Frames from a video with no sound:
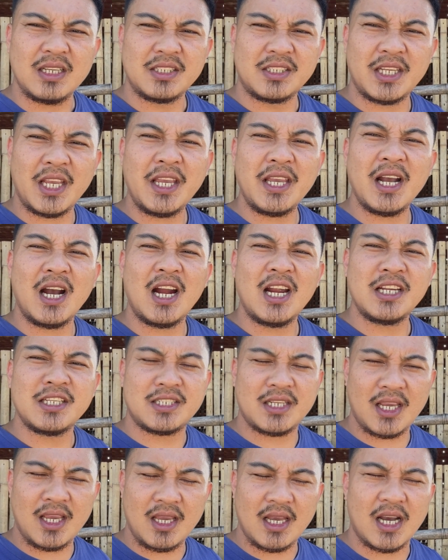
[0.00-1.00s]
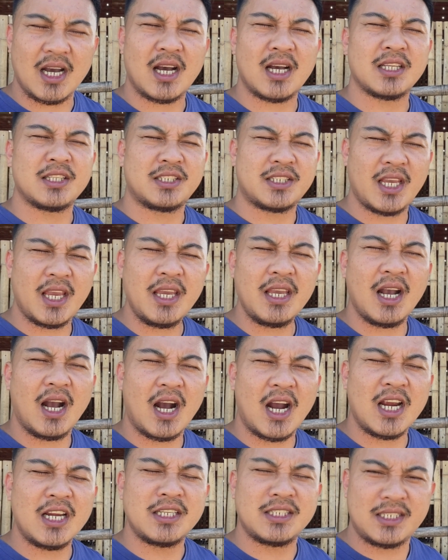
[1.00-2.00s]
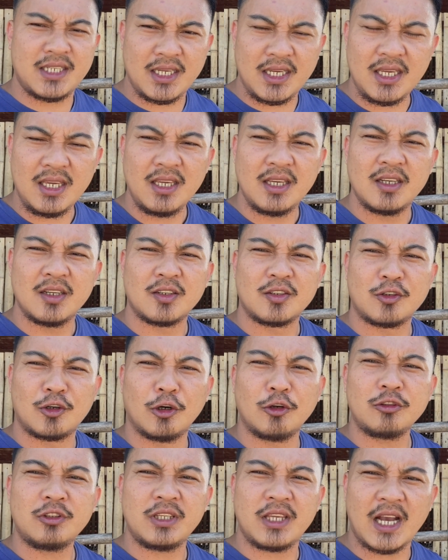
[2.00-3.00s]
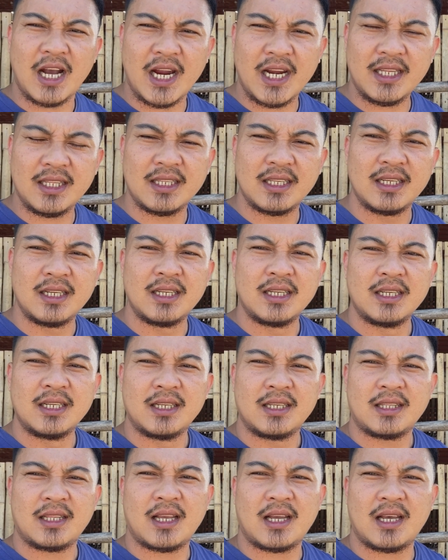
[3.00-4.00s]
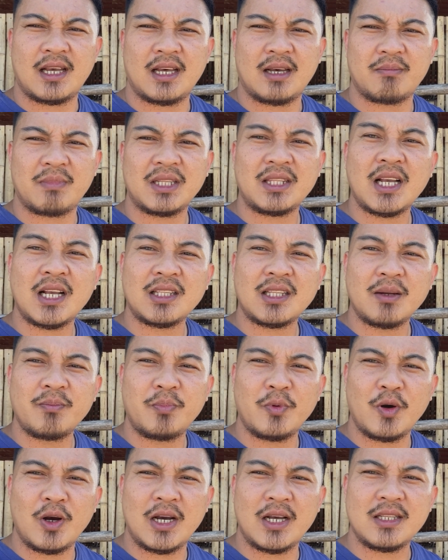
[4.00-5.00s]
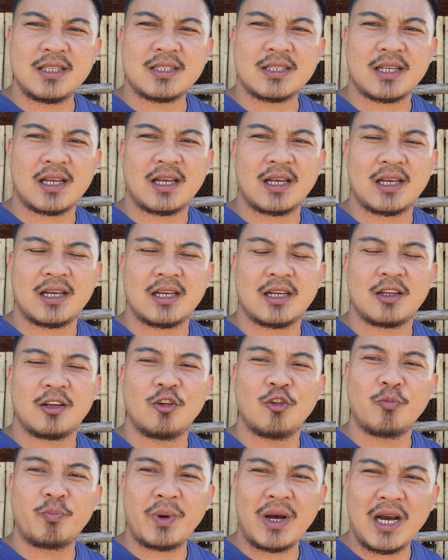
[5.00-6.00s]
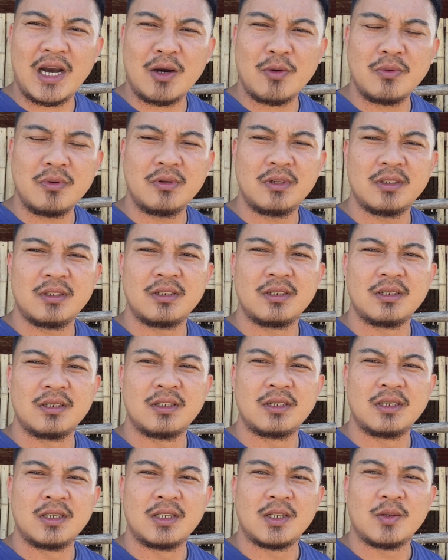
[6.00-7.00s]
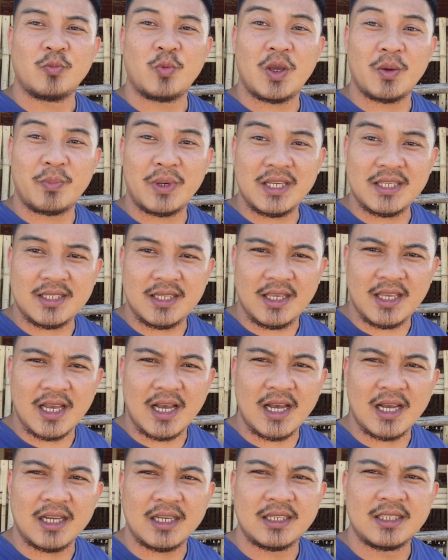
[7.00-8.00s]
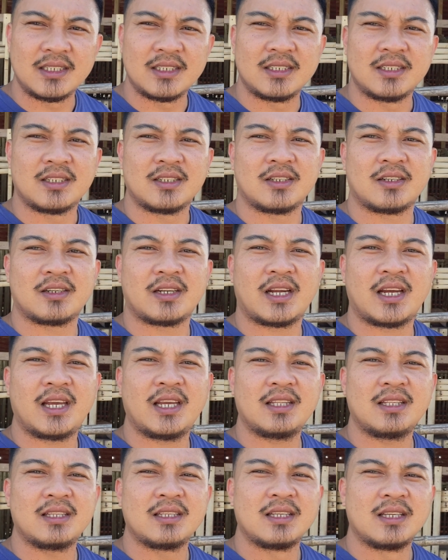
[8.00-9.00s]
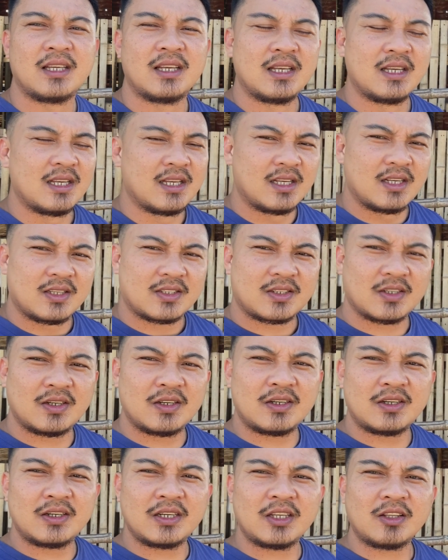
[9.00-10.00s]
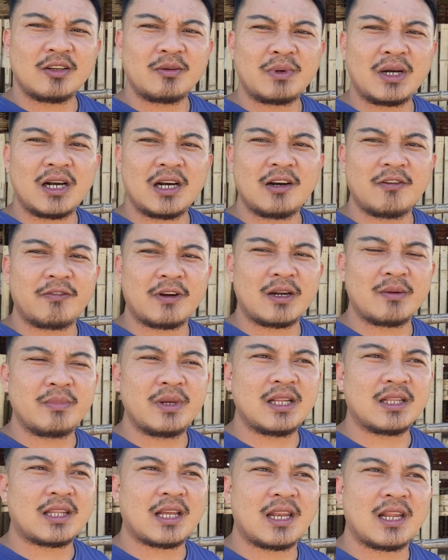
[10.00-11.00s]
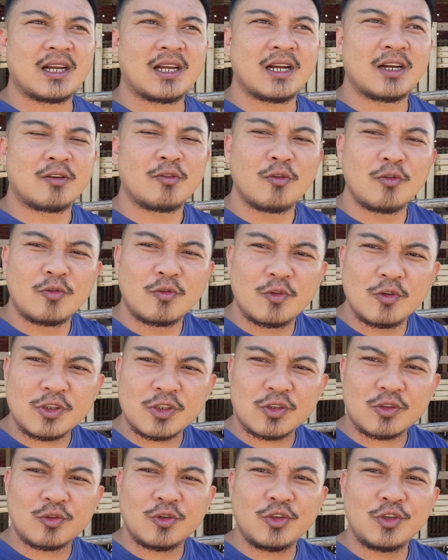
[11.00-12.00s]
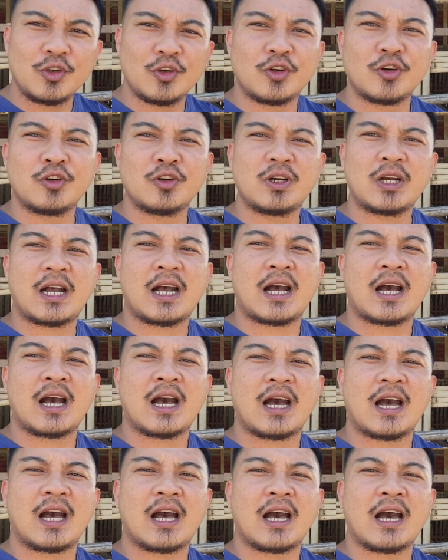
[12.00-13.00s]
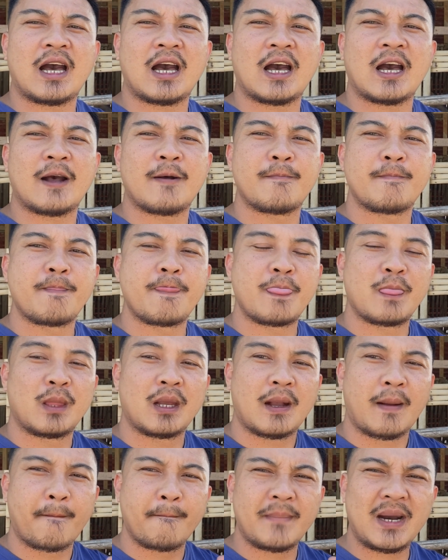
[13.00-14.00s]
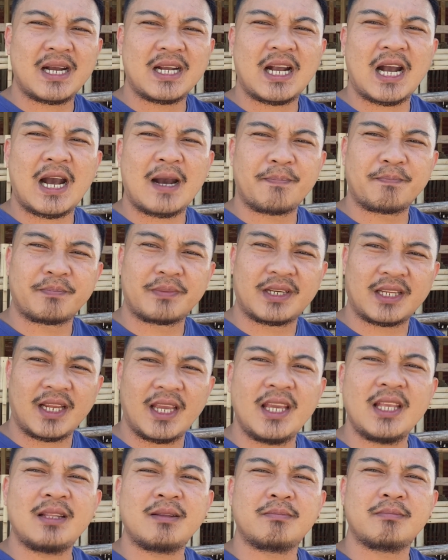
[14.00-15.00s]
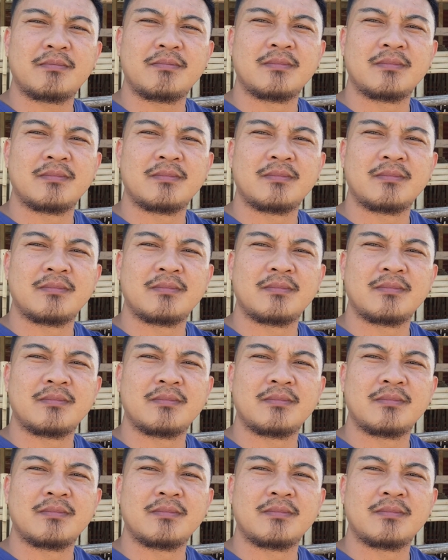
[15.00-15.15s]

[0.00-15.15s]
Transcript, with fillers: JRJ, uh, ah, JRG Goat Yard na matatagpuan sa Lupaw, Nueva Ecija. Alright? So, ito mga ka-Farmville, talagang kung gusto nyong uh, mag-upgrade